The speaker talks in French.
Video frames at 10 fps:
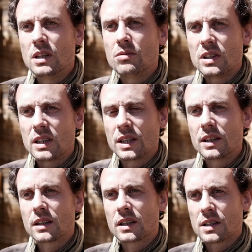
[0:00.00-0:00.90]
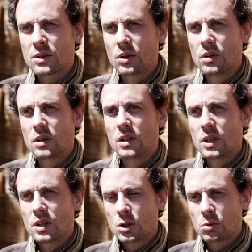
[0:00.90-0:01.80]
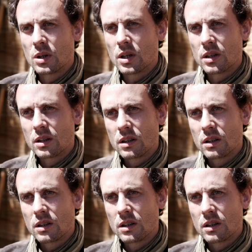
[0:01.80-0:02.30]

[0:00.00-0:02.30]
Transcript: d'éviter qu'un sol soit